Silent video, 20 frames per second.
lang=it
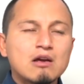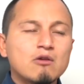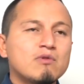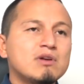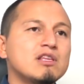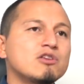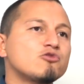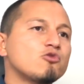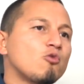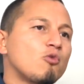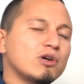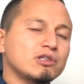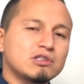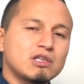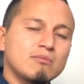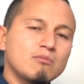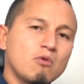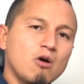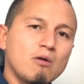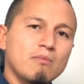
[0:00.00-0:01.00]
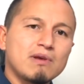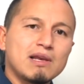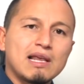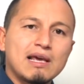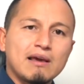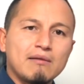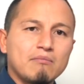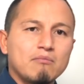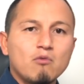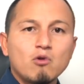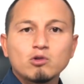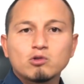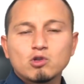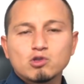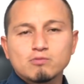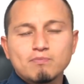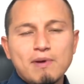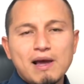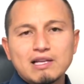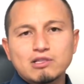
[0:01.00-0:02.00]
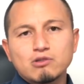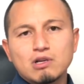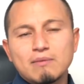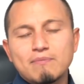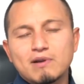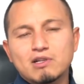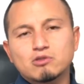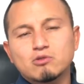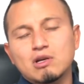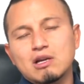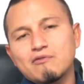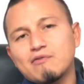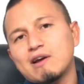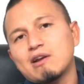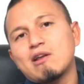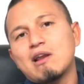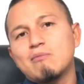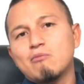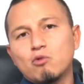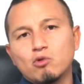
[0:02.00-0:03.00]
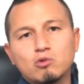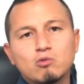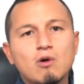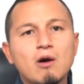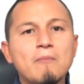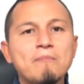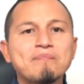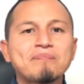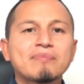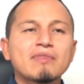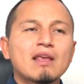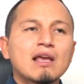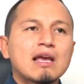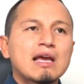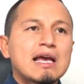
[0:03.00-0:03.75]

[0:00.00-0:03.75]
quindi su questo immobile molto spesso le persone fanno il mutuo